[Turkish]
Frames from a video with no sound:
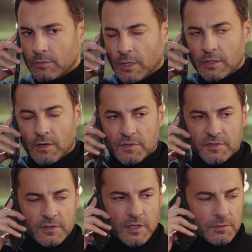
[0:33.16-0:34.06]
Yani
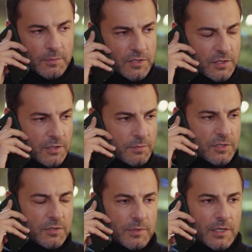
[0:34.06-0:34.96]
kafasını dağıtmak için
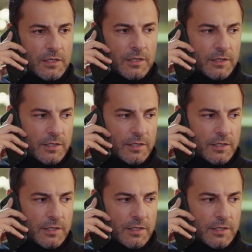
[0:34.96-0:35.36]
gitmiştir bir yerlere